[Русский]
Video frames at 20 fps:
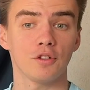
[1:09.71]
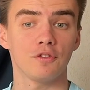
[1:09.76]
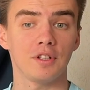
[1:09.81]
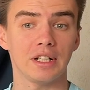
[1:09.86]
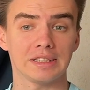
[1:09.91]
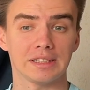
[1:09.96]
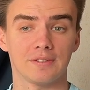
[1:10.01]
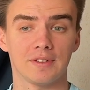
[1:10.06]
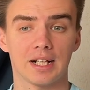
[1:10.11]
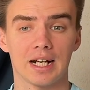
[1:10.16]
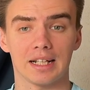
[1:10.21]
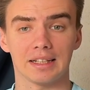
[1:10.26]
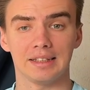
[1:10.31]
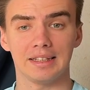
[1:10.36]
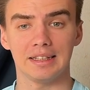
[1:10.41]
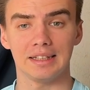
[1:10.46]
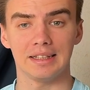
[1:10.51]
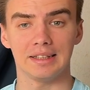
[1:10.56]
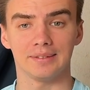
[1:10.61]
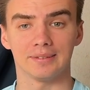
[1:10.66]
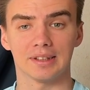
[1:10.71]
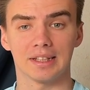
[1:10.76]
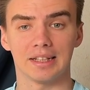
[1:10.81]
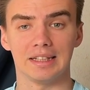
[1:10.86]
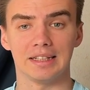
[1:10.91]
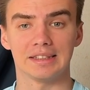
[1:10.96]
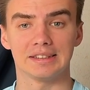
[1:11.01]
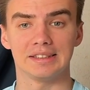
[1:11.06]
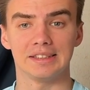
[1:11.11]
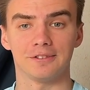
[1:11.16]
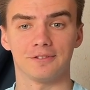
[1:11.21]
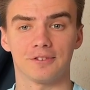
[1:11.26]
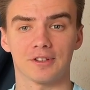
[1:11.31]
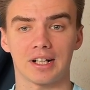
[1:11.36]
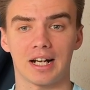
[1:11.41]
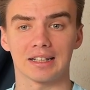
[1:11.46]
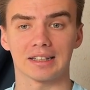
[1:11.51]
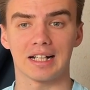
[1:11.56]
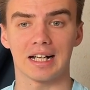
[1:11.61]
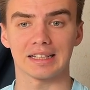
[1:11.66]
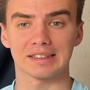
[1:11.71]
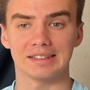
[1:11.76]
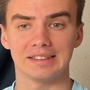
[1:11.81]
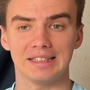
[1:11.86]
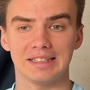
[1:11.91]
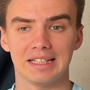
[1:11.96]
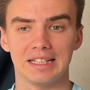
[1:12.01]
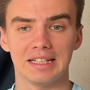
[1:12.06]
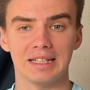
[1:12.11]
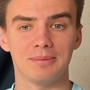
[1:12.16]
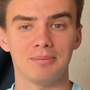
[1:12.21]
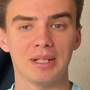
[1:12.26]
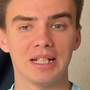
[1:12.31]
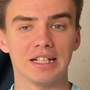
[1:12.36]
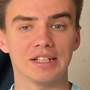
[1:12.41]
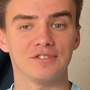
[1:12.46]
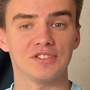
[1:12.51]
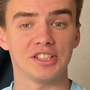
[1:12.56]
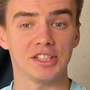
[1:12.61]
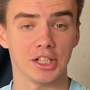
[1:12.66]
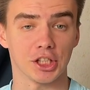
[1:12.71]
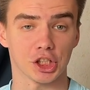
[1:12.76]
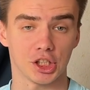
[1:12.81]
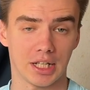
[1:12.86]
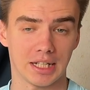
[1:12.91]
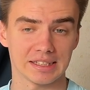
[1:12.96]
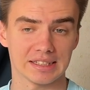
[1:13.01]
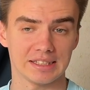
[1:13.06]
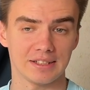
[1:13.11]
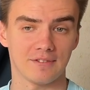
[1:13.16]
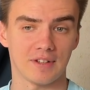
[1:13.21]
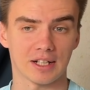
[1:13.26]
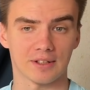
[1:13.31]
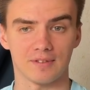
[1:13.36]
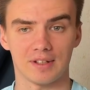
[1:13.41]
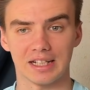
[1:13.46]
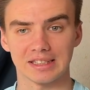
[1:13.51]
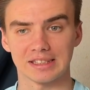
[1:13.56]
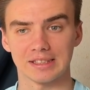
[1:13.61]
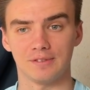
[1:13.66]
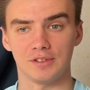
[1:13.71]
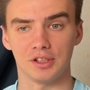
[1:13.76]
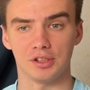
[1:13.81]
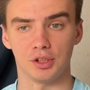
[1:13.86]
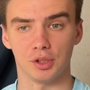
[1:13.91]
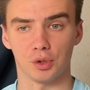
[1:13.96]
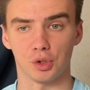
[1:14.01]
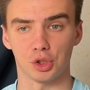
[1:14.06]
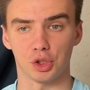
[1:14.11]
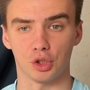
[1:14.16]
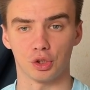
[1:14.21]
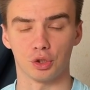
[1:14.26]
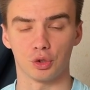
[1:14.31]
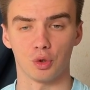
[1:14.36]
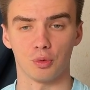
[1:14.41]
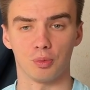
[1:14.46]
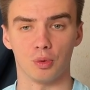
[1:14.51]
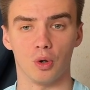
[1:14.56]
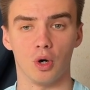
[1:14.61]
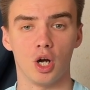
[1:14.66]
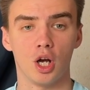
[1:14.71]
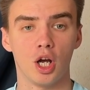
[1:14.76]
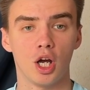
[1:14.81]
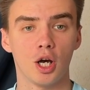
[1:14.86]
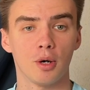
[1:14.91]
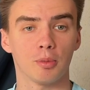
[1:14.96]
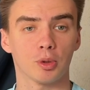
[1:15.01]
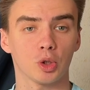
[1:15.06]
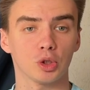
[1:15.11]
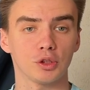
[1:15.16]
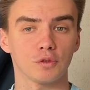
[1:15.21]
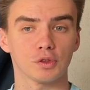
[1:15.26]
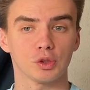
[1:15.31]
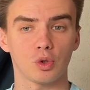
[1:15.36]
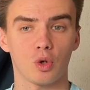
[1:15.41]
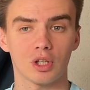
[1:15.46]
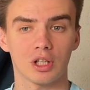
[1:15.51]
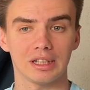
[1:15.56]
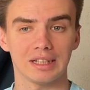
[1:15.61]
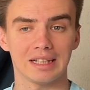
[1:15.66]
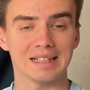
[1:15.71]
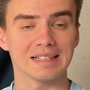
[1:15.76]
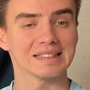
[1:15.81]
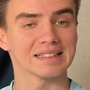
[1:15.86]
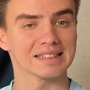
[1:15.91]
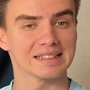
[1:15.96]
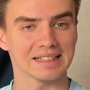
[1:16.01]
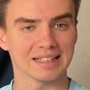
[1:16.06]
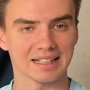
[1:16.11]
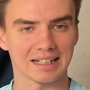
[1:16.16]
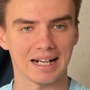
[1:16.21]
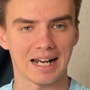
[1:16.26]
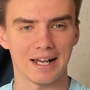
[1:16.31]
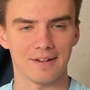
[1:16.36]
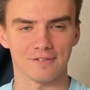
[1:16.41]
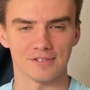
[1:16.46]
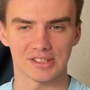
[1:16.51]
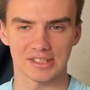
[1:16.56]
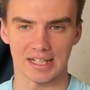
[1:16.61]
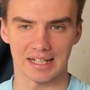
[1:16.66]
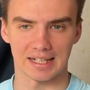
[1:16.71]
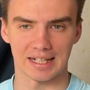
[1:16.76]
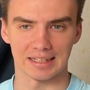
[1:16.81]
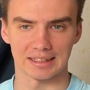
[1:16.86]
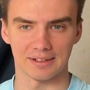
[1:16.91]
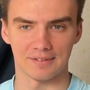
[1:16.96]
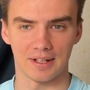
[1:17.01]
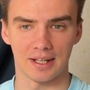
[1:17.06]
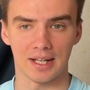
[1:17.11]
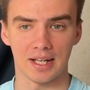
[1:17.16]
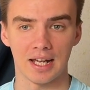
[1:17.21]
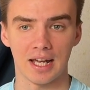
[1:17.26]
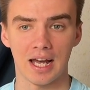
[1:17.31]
в эти выходные коллектив Франк Артиги имеет все шансы ворваться в лидирующую группу. Против Сокола сыграем в Саратове.